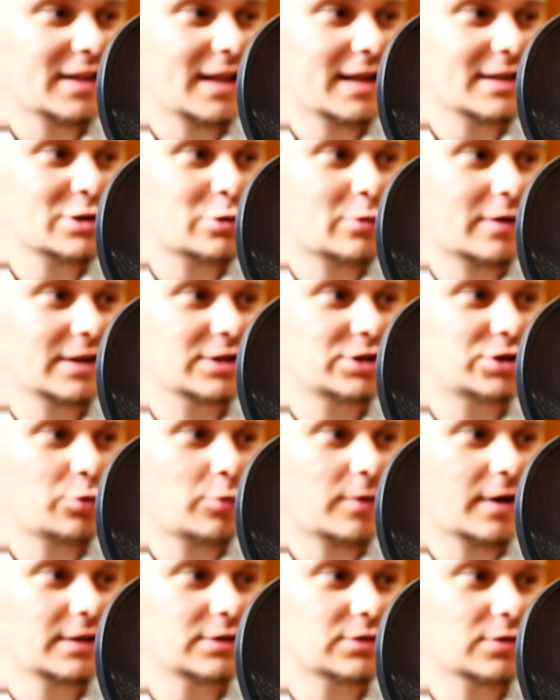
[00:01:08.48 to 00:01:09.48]
Pero,
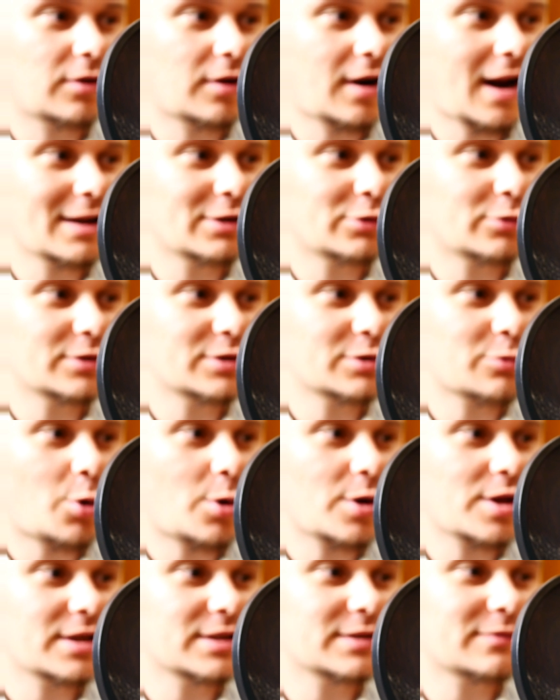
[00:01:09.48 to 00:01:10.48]
¿qué
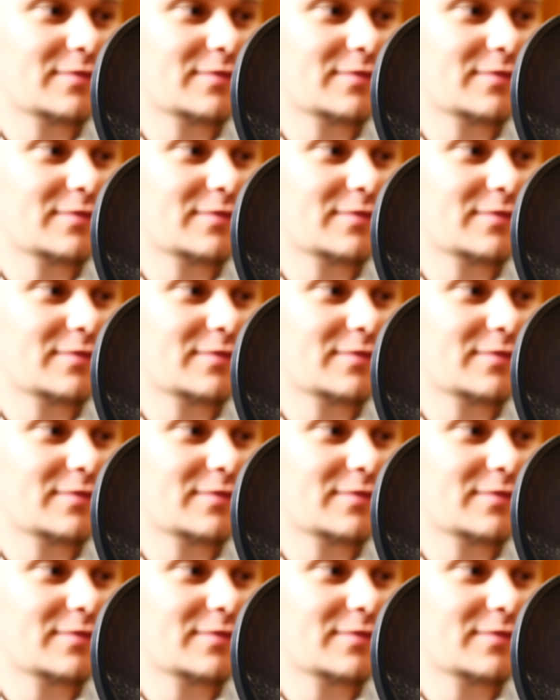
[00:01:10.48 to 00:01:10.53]
es lo